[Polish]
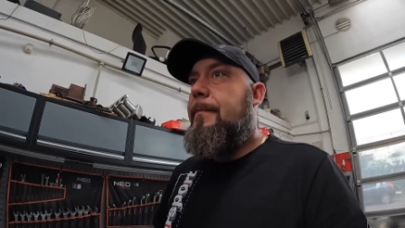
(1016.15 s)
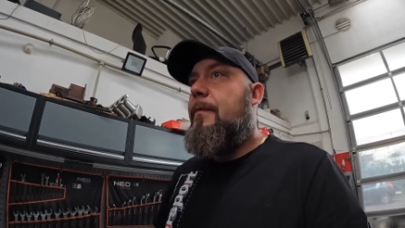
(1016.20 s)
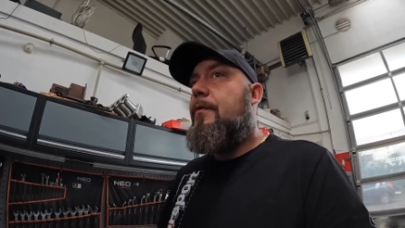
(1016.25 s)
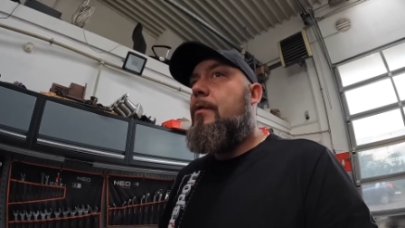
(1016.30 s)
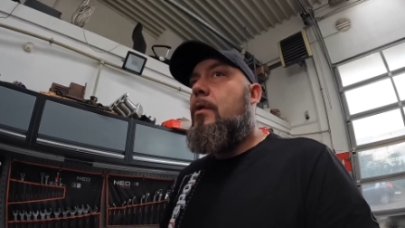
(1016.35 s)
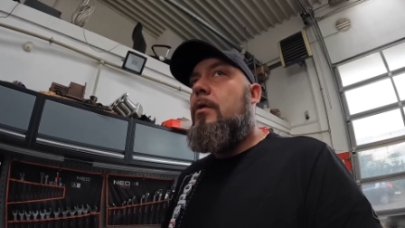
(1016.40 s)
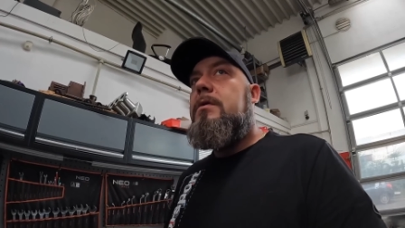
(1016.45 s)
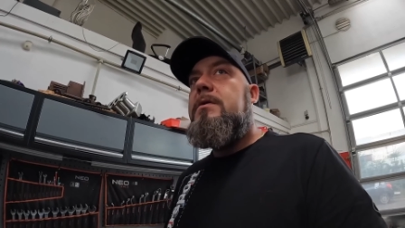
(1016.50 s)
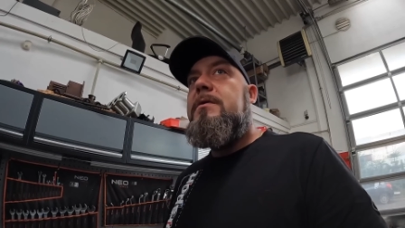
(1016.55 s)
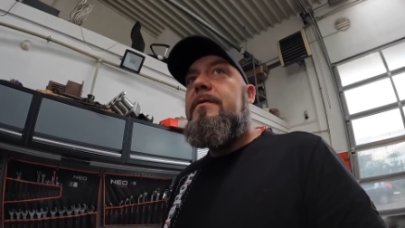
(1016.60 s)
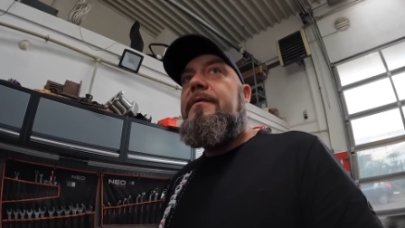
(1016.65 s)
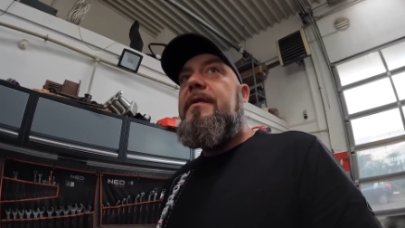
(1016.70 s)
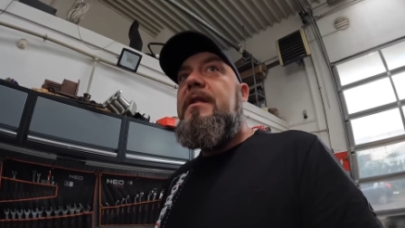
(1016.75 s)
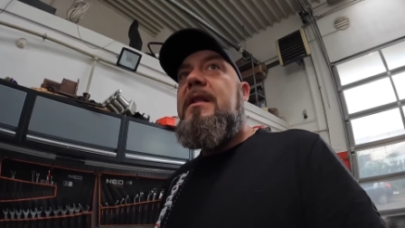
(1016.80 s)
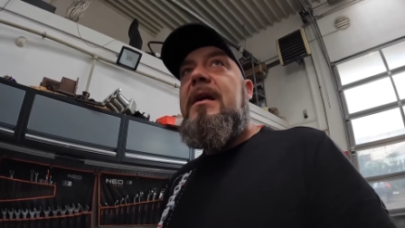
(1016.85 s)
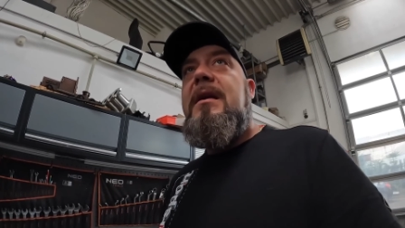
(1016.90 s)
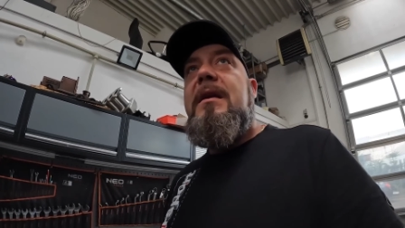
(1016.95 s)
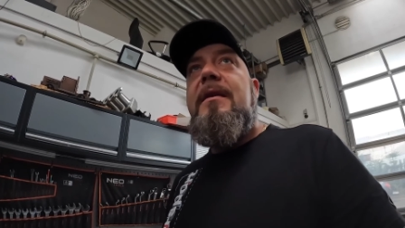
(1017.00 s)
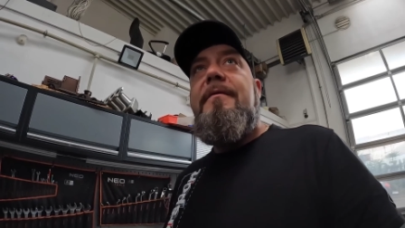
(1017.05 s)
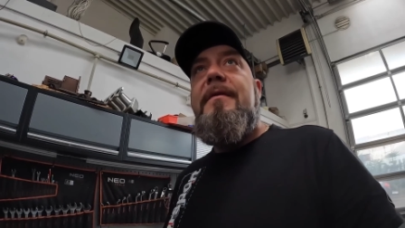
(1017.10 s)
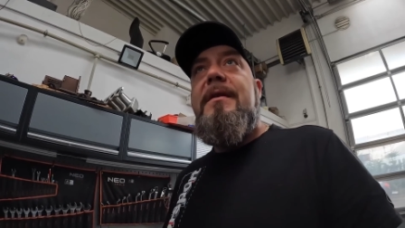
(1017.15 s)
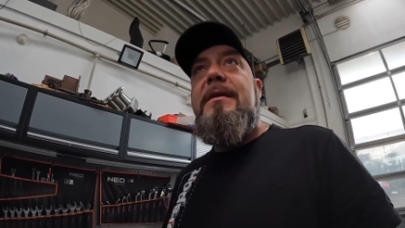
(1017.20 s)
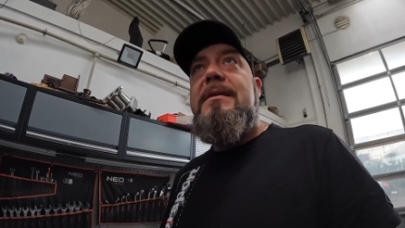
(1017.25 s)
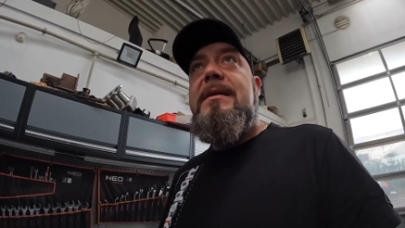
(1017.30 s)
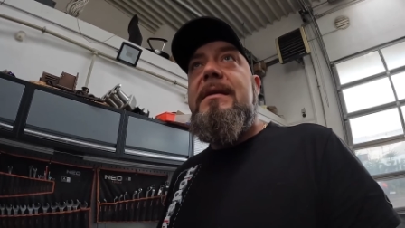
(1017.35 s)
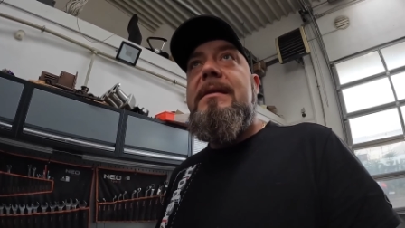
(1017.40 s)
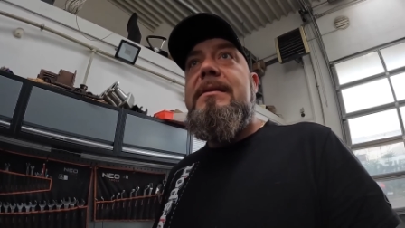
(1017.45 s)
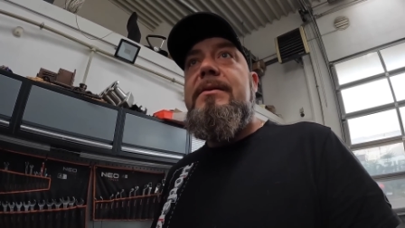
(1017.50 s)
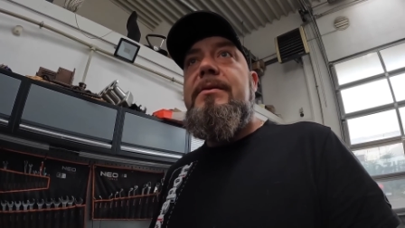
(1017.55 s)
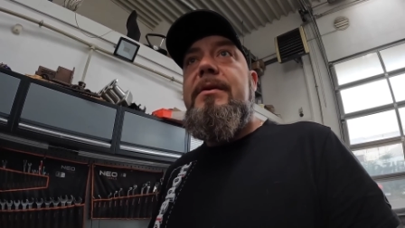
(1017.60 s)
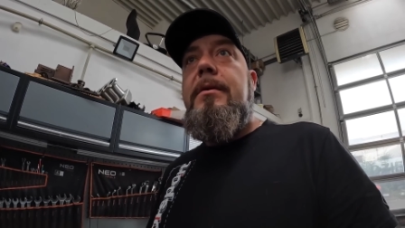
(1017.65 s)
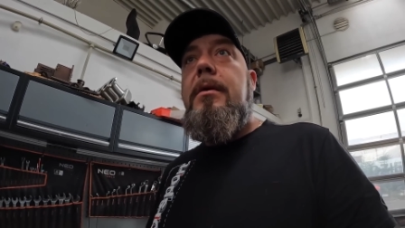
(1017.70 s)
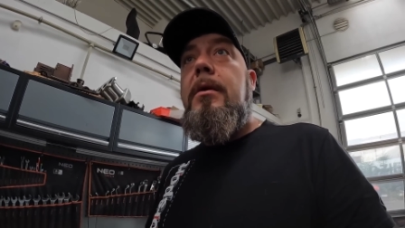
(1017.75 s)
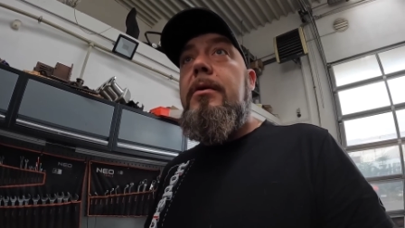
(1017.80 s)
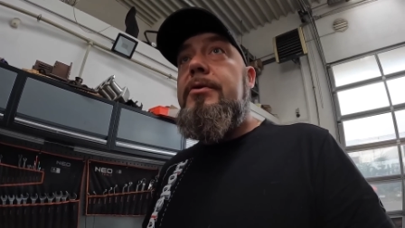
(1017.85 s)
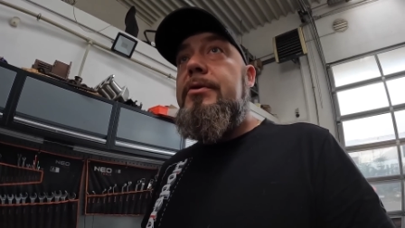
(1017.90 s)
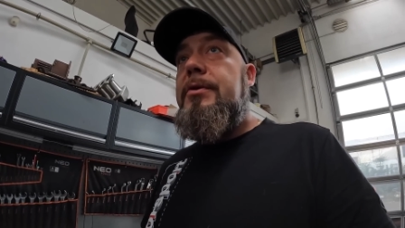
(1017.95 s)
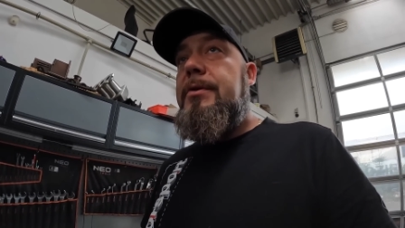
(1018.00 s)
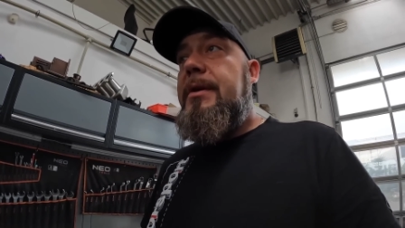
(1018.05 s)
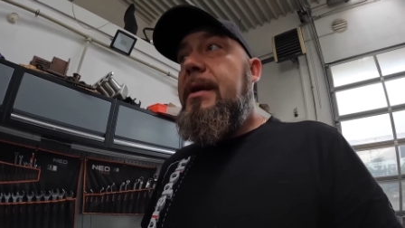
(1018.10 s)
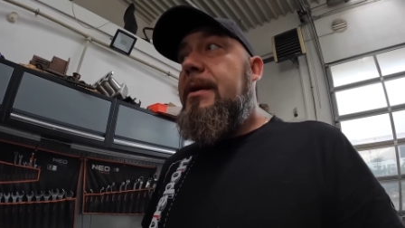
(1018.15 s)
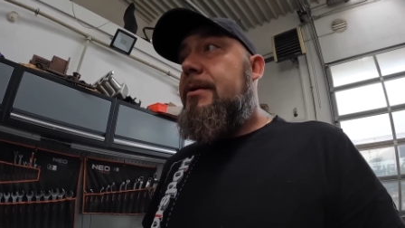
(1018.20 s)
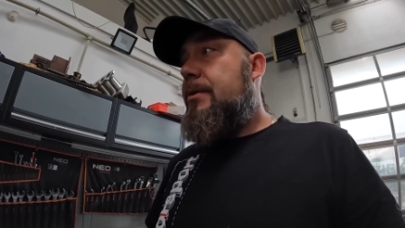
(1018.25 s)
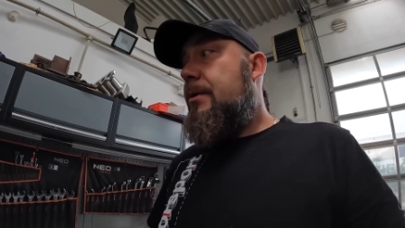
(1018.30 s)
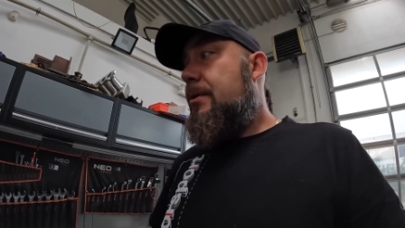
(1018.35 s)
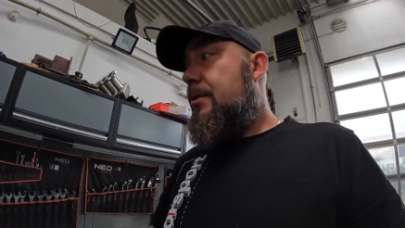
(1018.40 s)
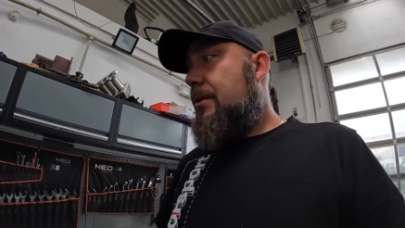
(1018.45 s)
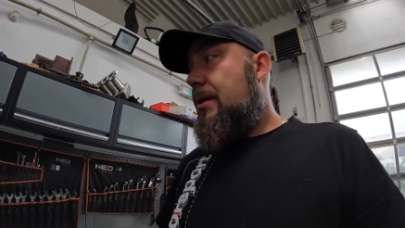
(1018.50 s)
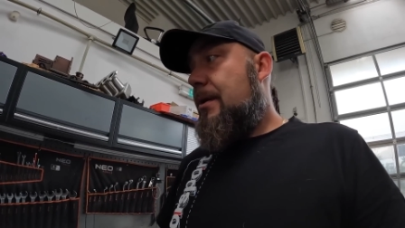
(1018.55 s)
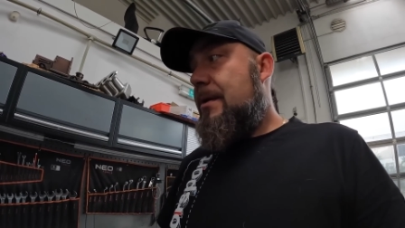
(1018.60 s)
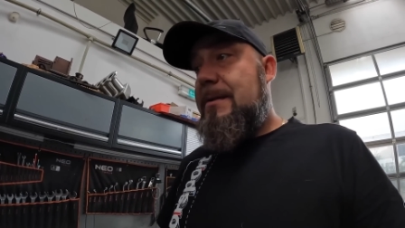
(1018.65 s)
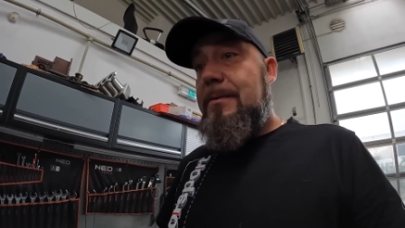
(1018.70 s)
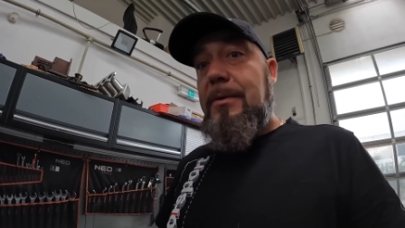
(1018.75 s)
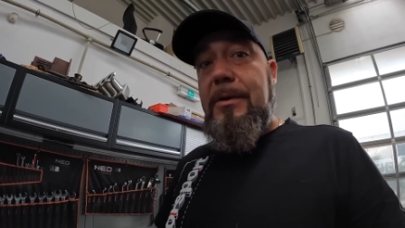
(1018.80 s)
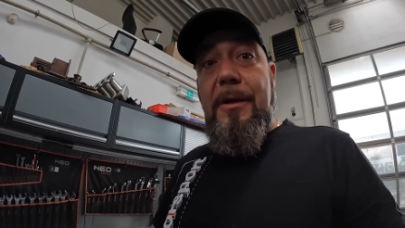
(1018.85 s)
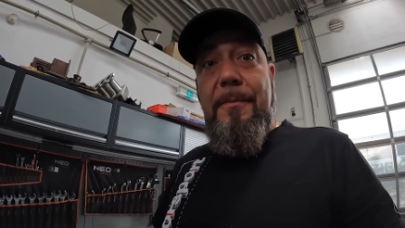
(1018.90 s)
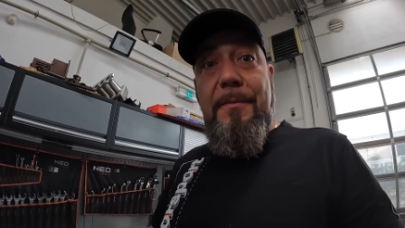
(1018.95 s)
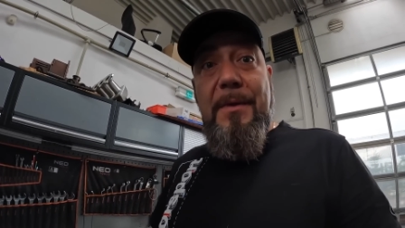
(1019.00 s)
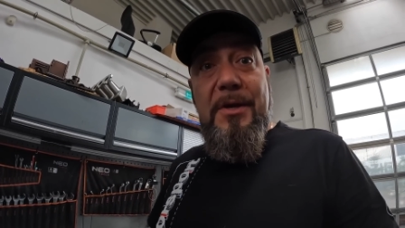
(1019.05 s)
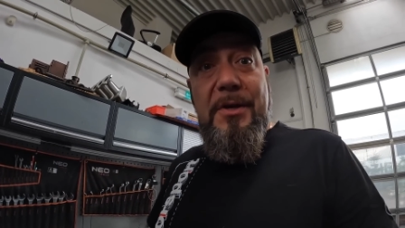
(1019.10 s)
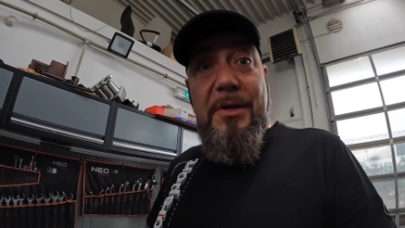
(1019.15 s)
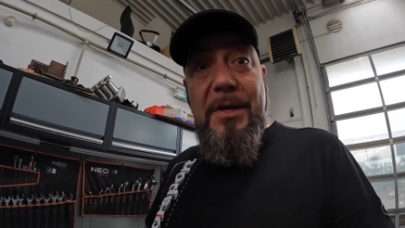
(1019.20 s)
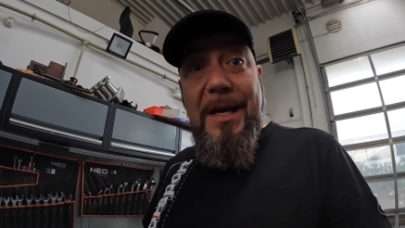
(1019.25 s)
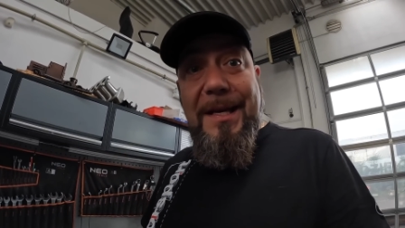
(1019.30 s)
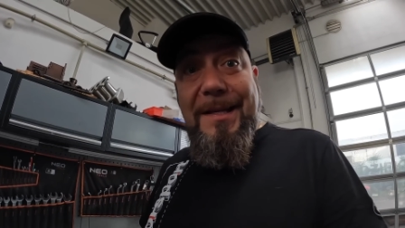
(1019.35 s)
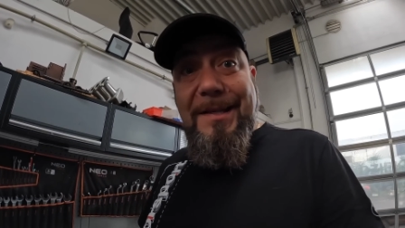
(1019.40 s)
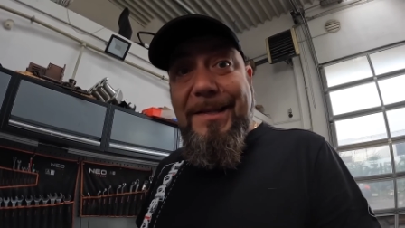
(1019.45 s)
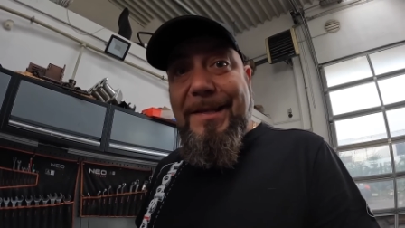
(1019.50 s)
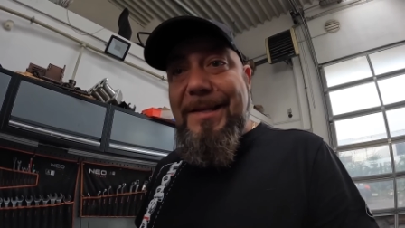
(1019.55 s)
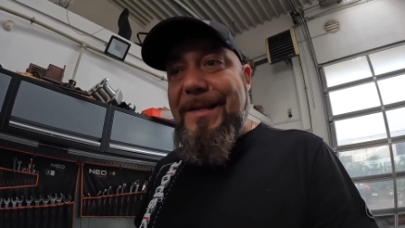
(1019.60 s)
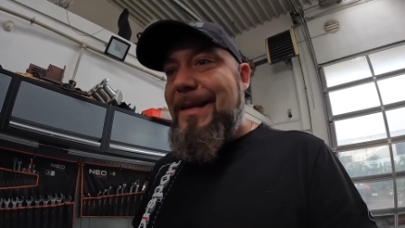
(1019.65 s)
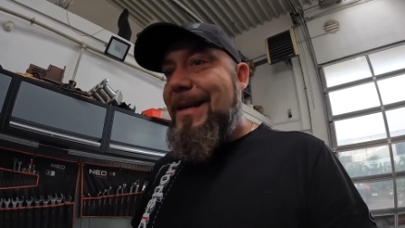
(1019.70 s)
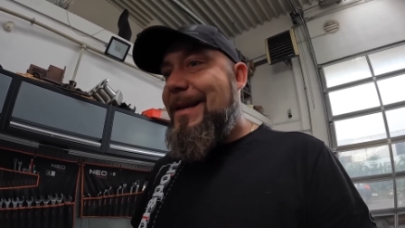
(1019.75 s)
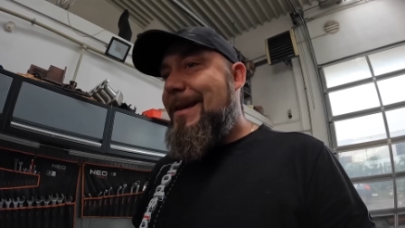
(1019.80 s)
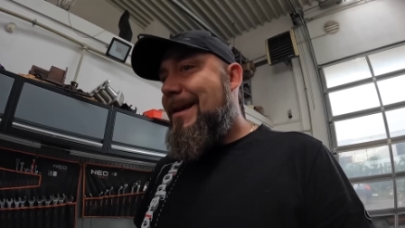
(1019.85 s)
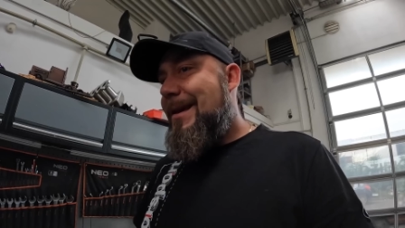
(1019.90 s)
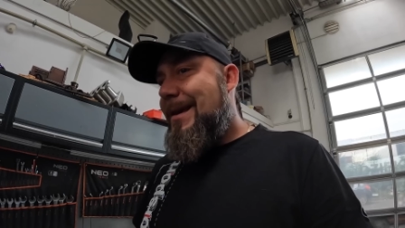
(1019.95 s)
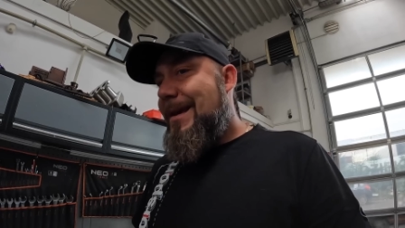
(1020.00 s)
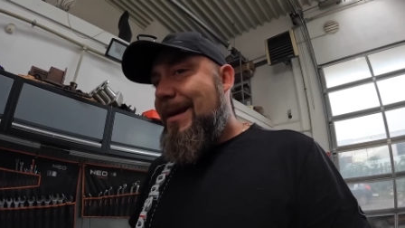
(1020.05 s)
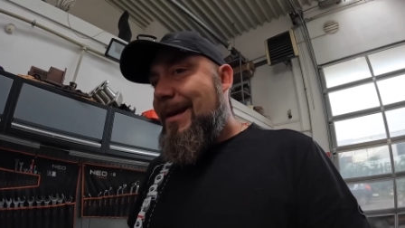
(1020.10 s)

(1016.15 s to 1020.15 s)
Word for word: W końcu finalna wersja jest, że rocznie, czyli 4 zł miesięcznie.